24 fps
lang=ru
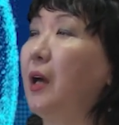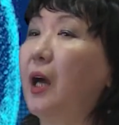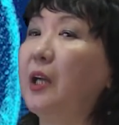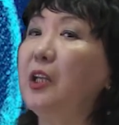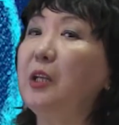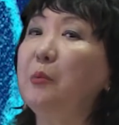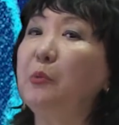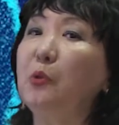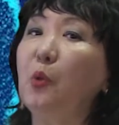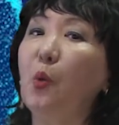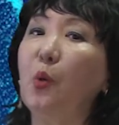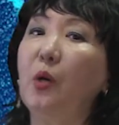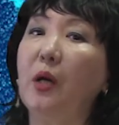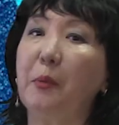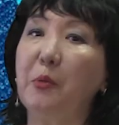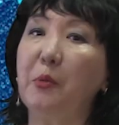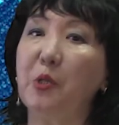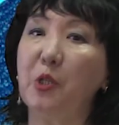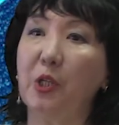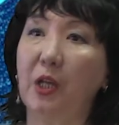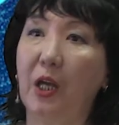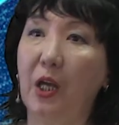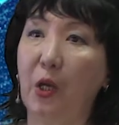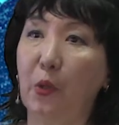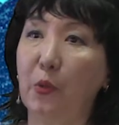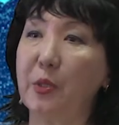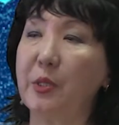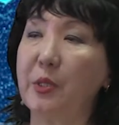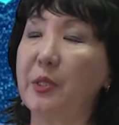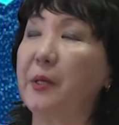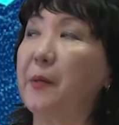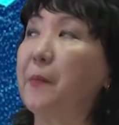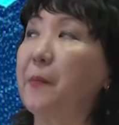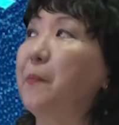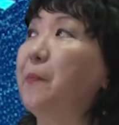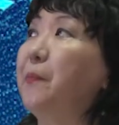они много
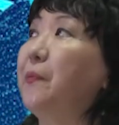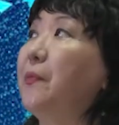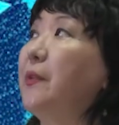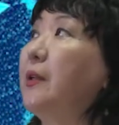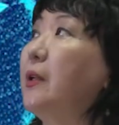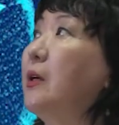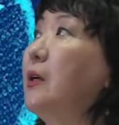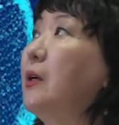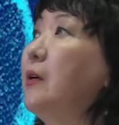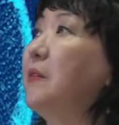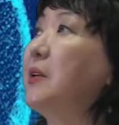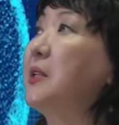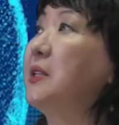общаются, в